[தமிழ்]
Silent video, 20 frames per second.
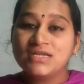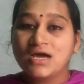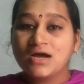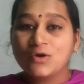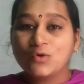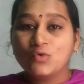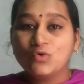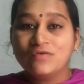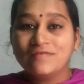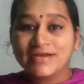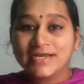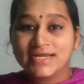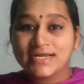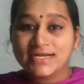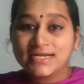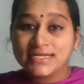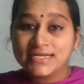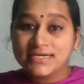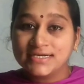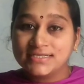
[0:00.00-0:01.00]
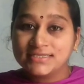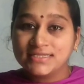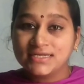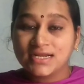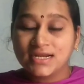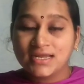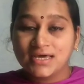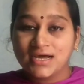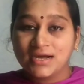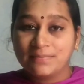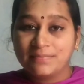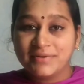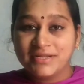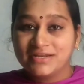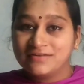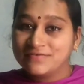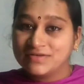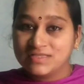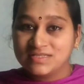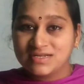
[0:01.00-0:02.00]
நான் கூழ் வகைகள் எடுத்துக்கலாம்
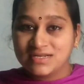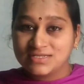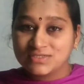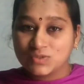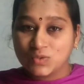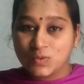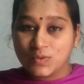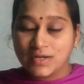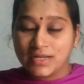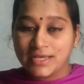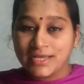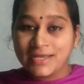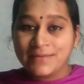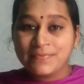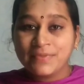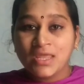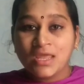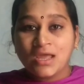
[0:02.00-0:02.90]
அப்படின்னு வந்து நான் சொன்னேன்